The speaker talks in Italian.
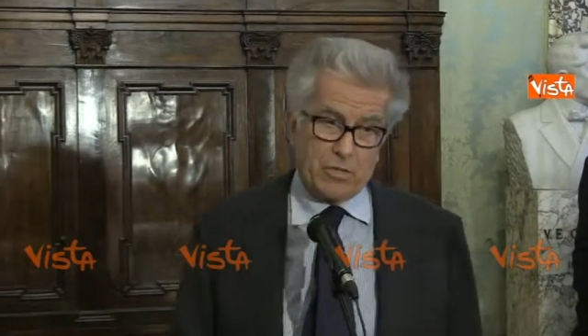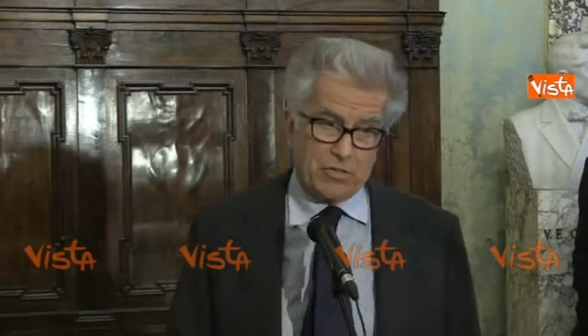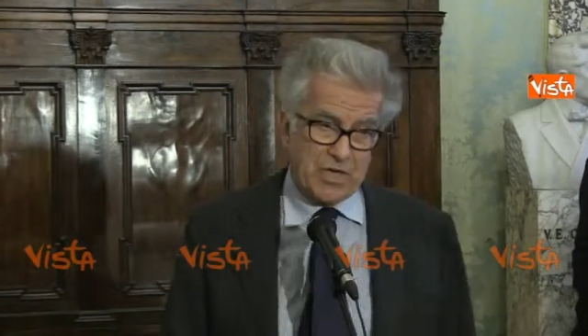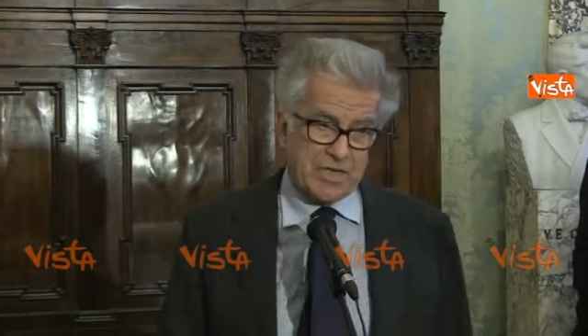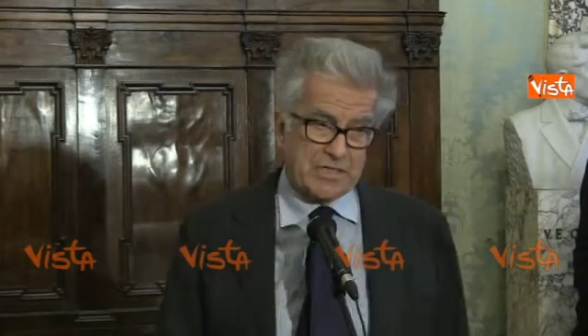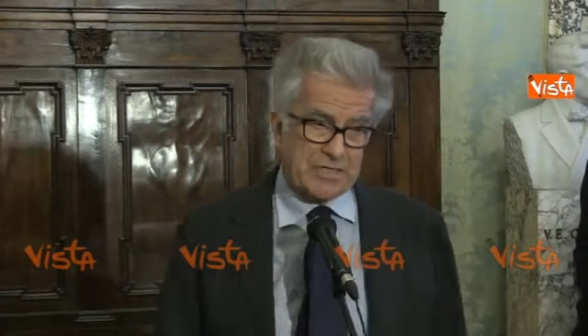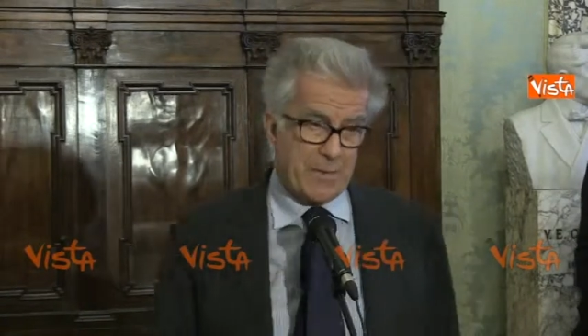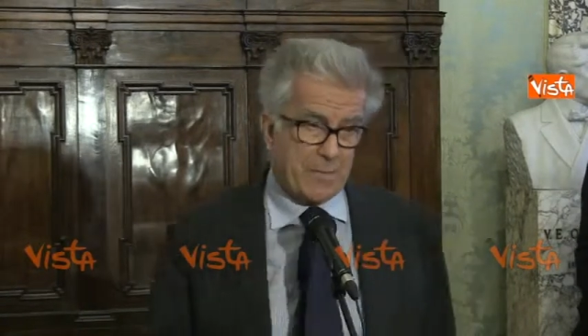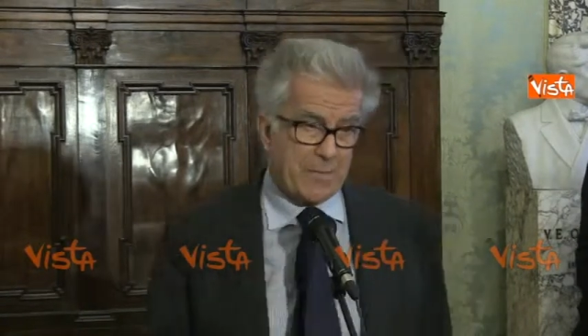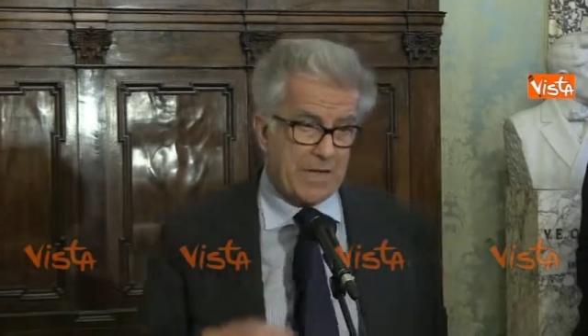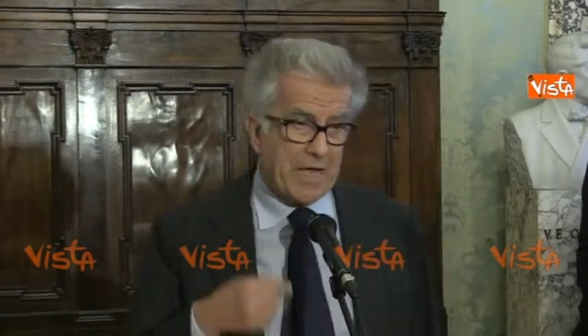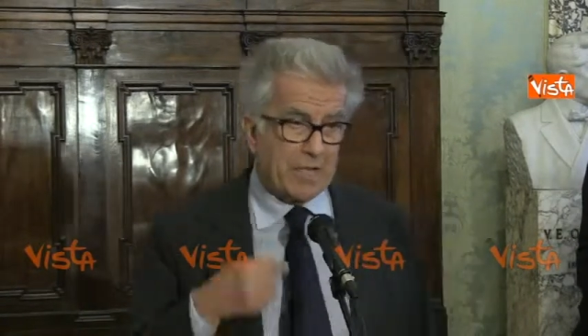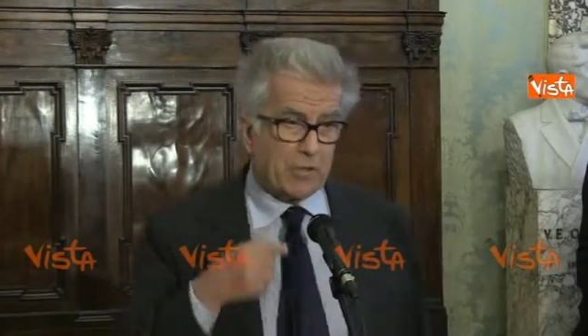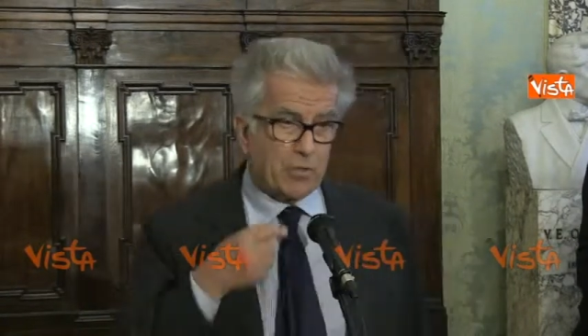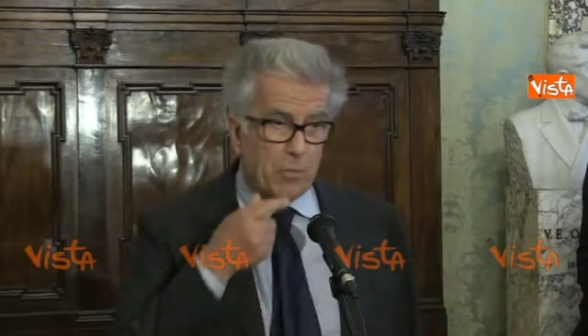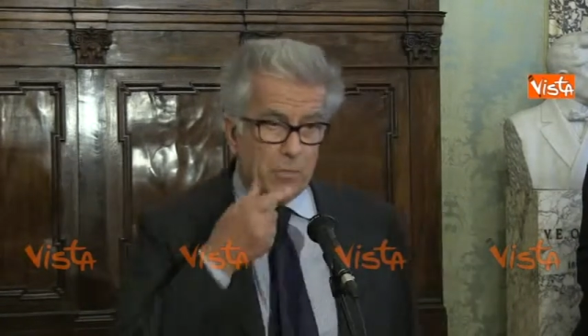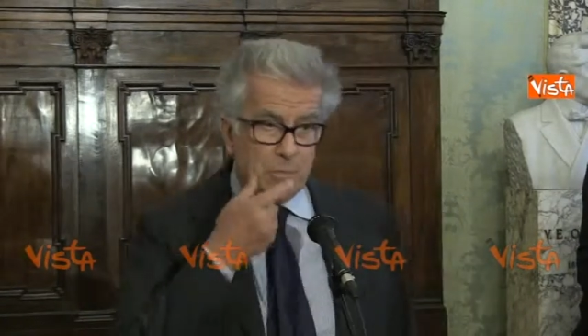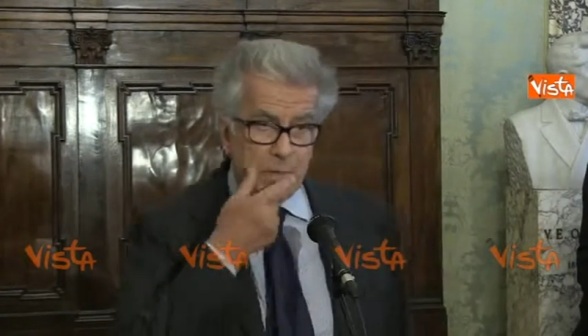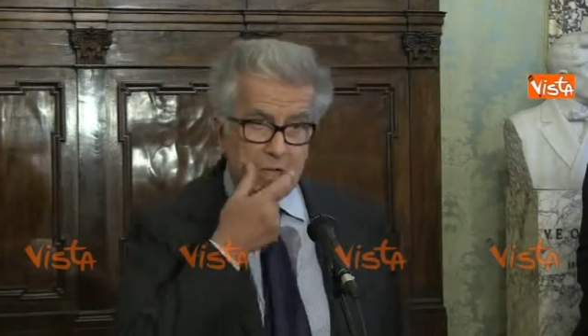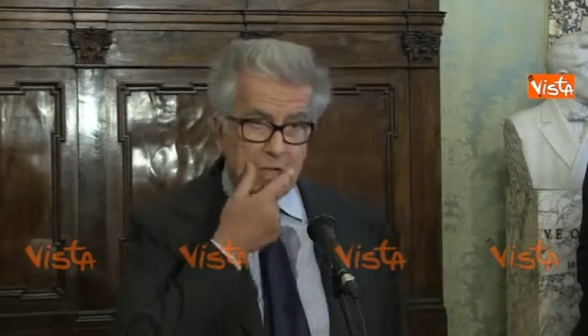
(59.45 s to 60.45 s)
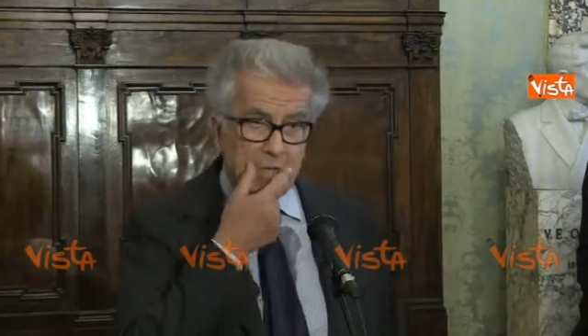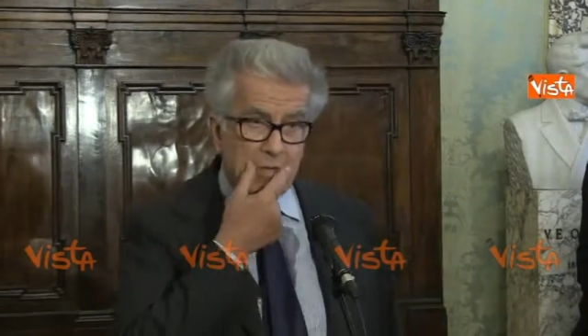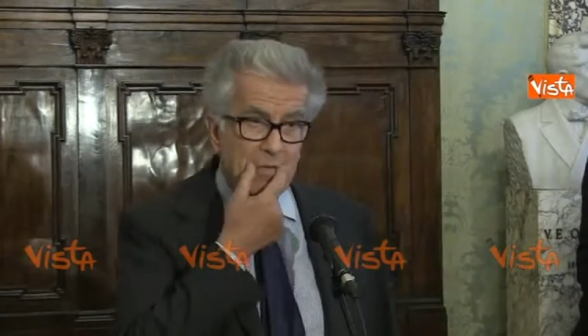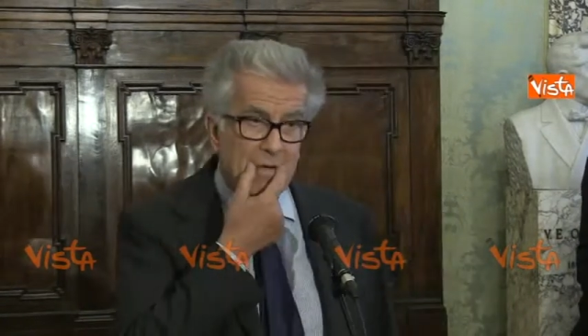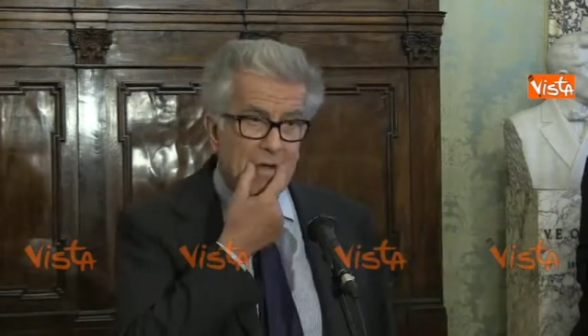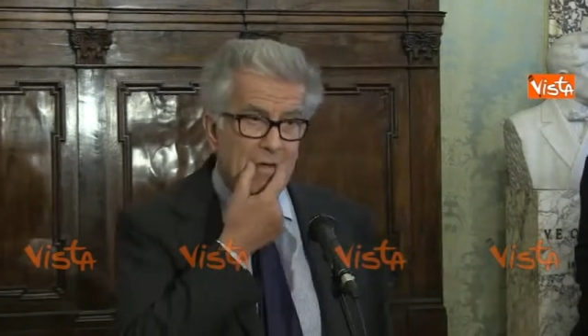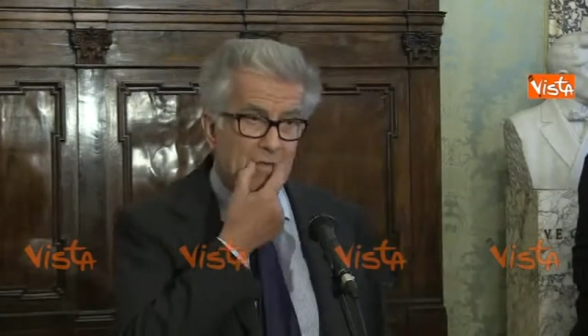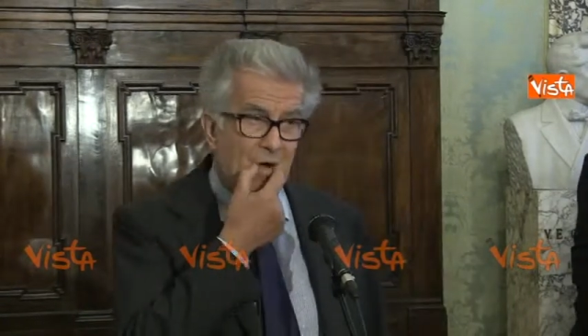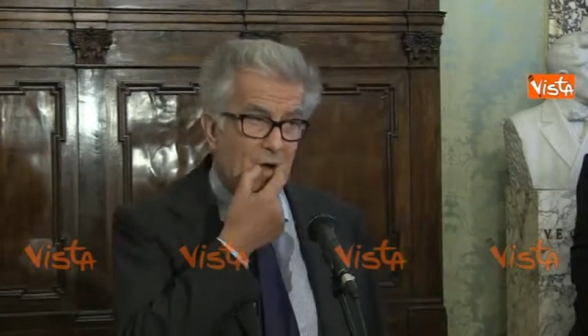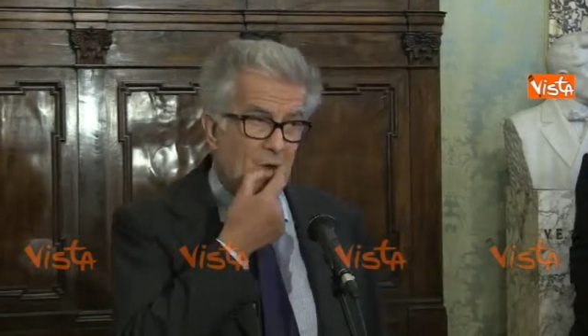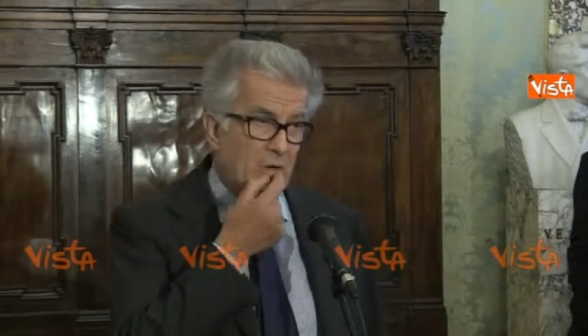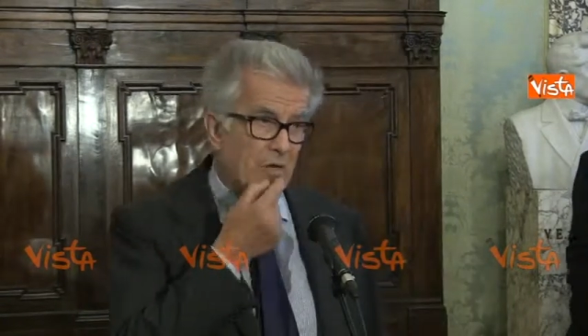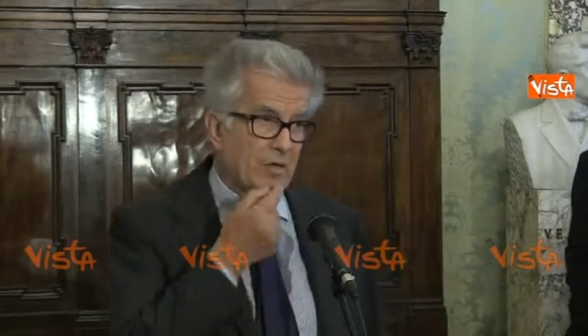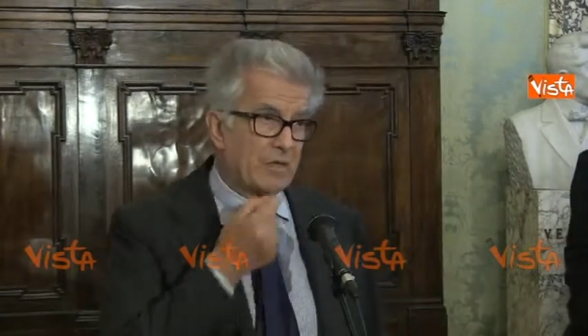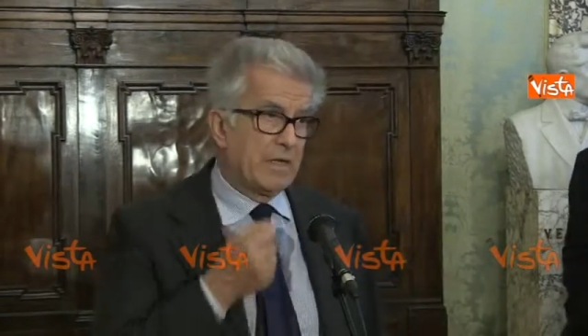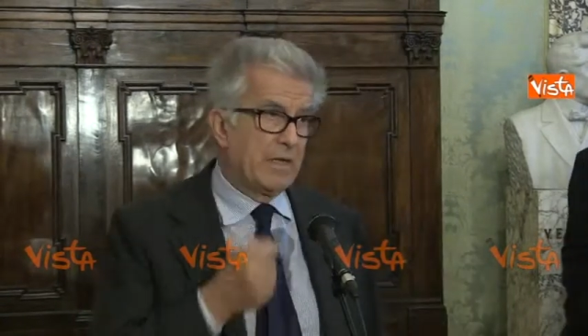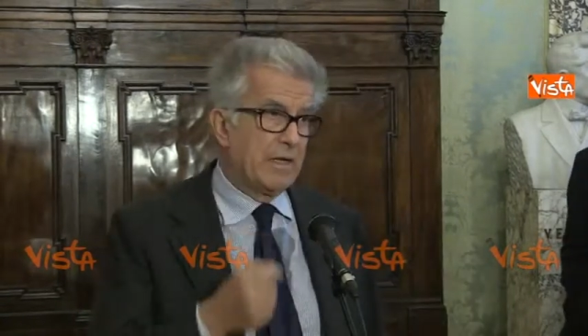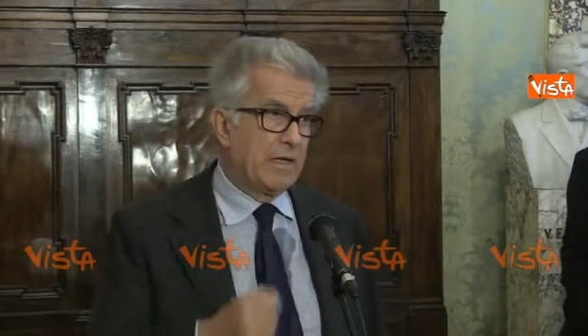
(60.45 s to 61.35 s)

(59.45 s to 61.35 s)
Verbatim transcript: ha già esaminato per due volte